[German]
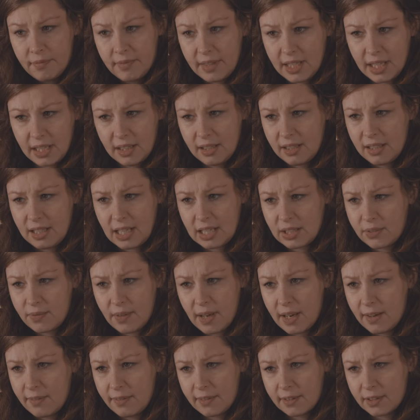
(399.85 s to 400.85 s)
da, das
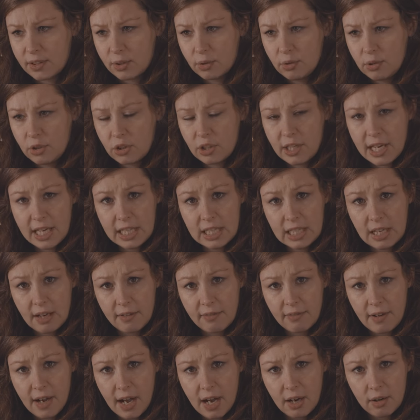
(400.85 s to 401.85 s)
war einfach so eine schlechte
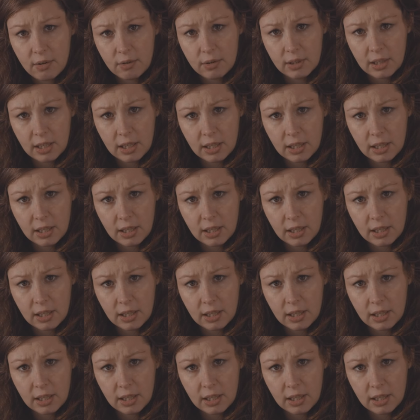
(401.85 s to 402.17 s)
Erfahrung.